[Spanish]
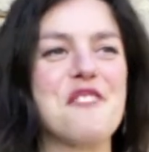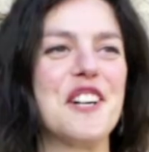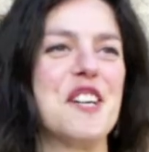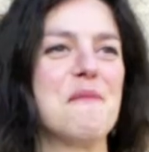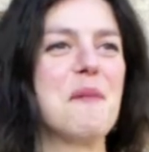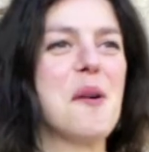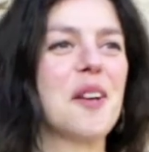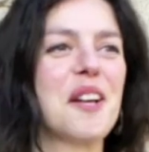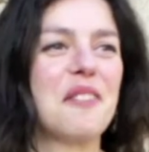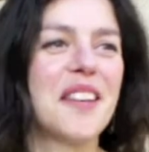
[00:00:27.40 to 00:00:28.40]
Bueno, mi
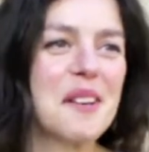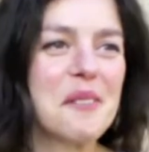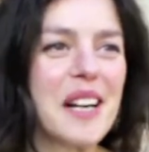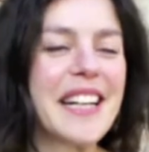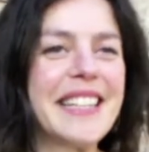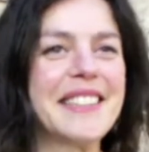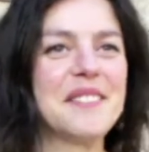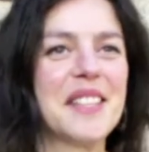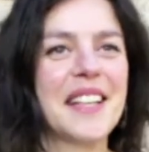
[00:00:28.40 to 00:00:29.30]
biografía igual